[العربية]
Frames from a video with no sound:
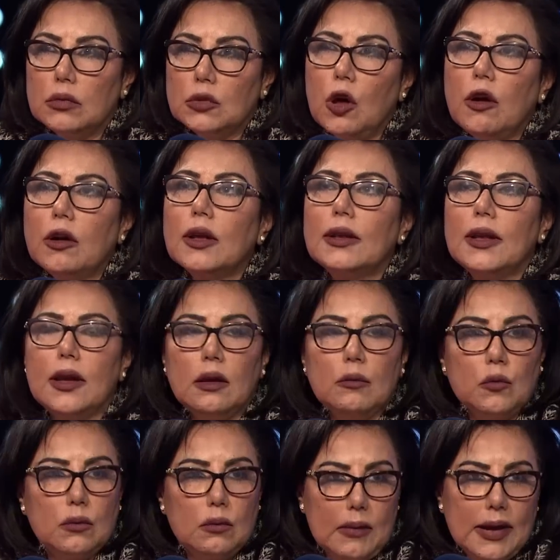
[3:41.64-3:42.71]

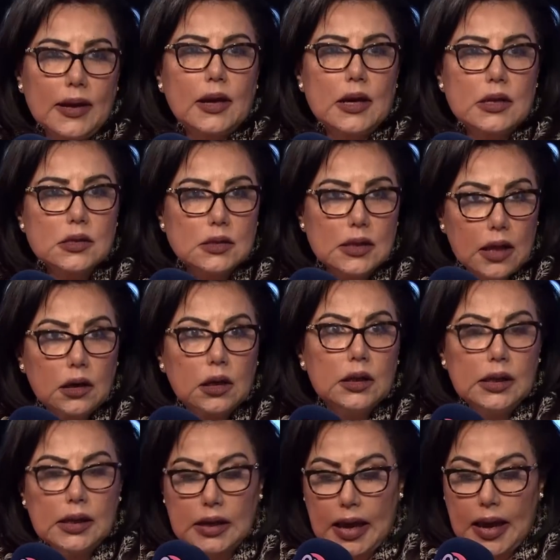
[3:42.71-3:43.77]
تارجتنج مركز
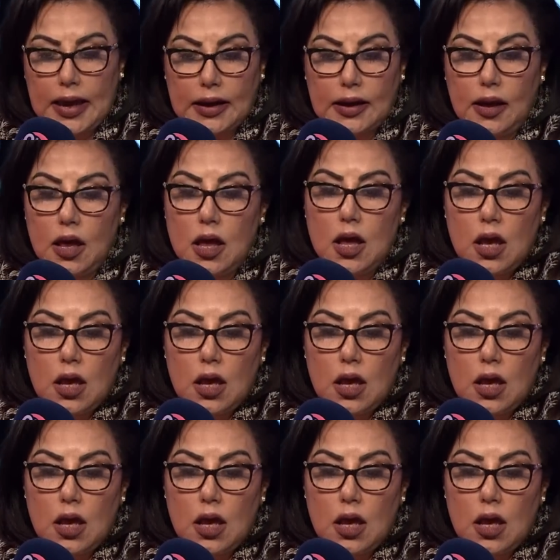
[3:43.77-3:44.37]
تارجتنج حاجه